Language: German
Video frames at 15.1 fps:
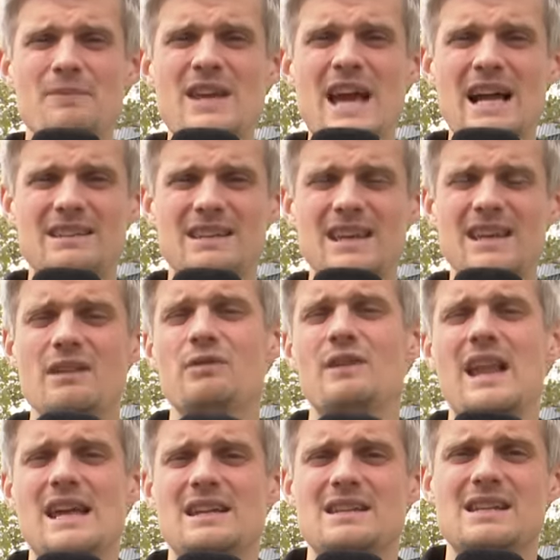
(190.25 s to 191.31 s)
die hat jeder
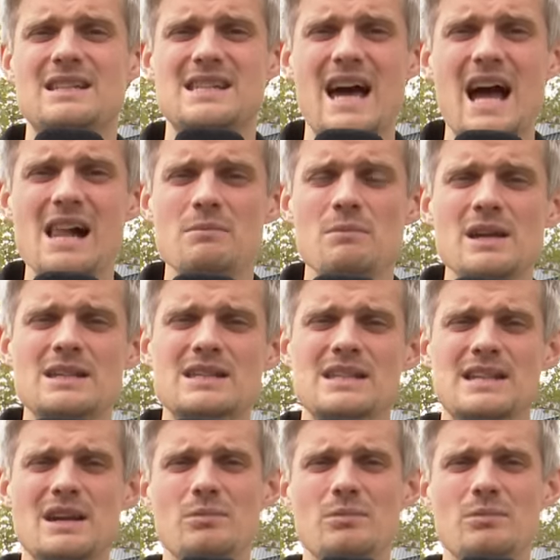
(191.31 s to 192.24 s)
vielleicht nicht zahlenmäßig,